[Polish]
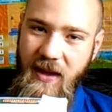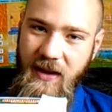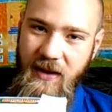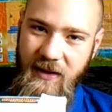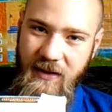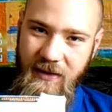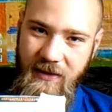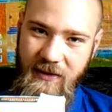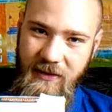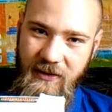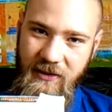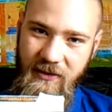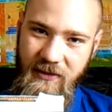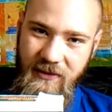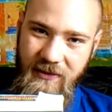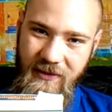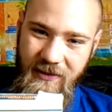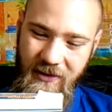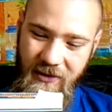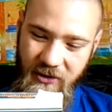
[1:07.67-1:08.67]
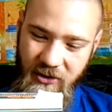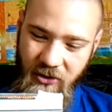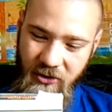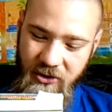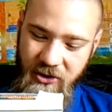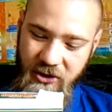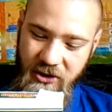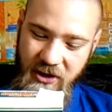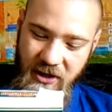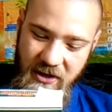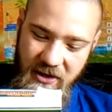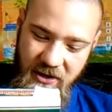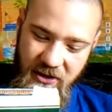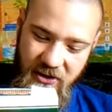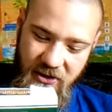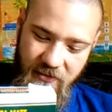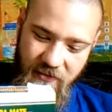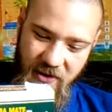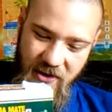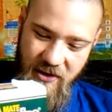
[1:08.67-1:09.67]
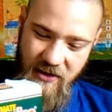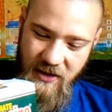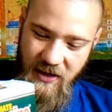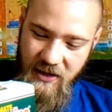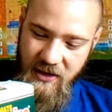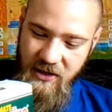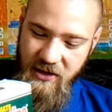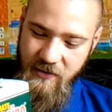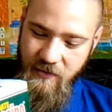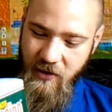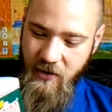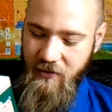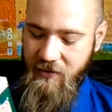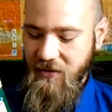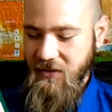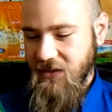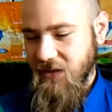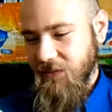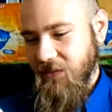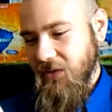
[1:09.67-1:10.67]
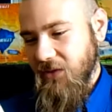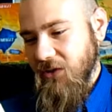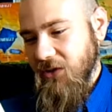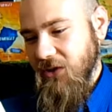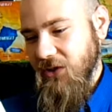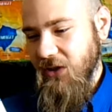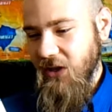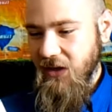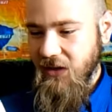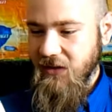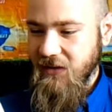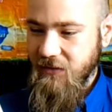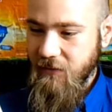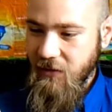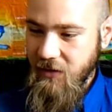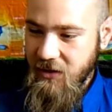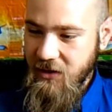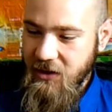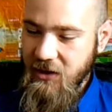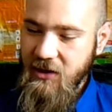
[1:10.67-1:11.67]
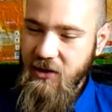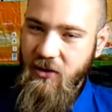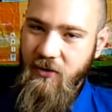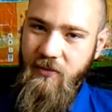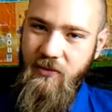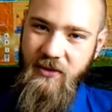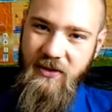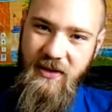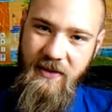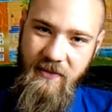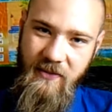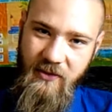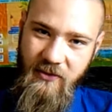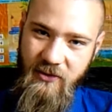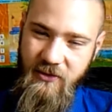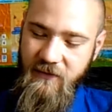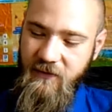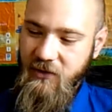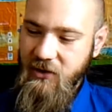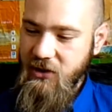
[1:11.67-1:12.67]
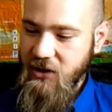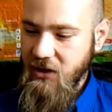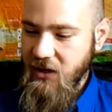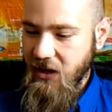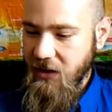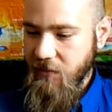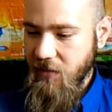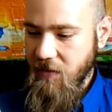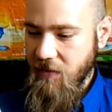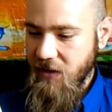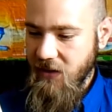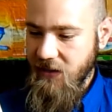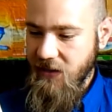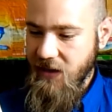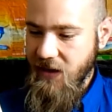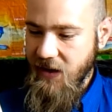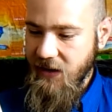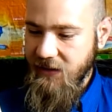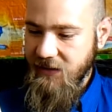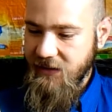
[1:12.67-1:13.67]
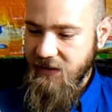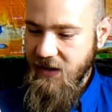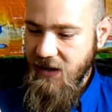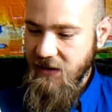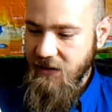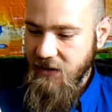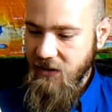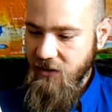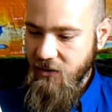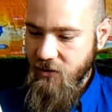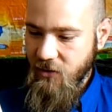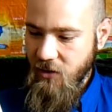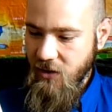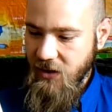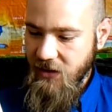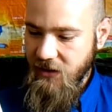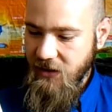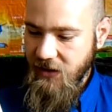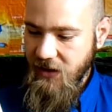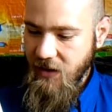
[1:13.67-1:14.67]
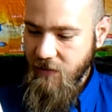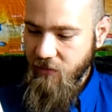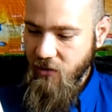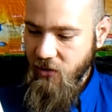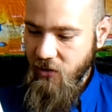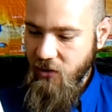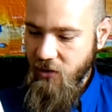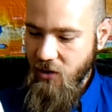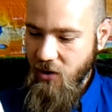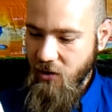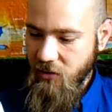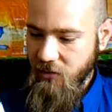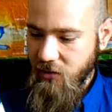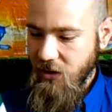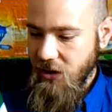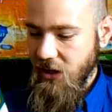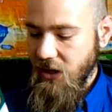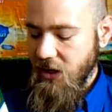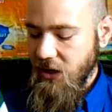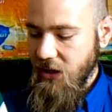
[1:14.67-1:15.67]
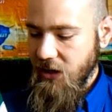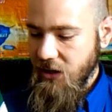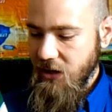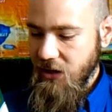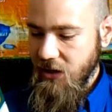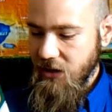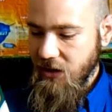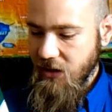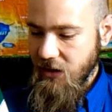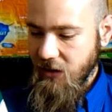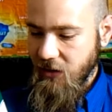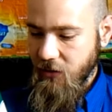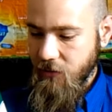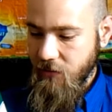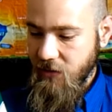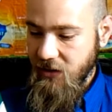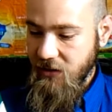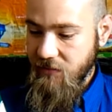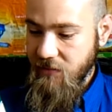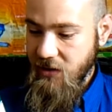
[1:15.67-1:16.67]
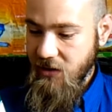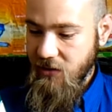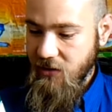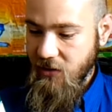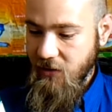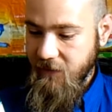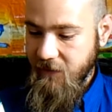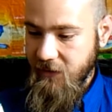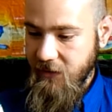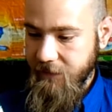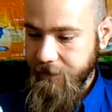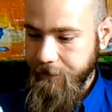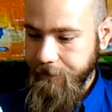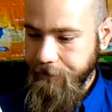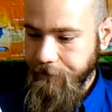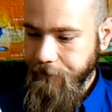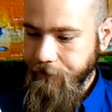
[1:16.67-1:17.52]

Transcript: E, oczyszczenie i trzymanie na linii mają nam zapewnić takie składniki, oprócz samej oczywiście yerba mate jak sen, cola de cabollo i aromat miętowy.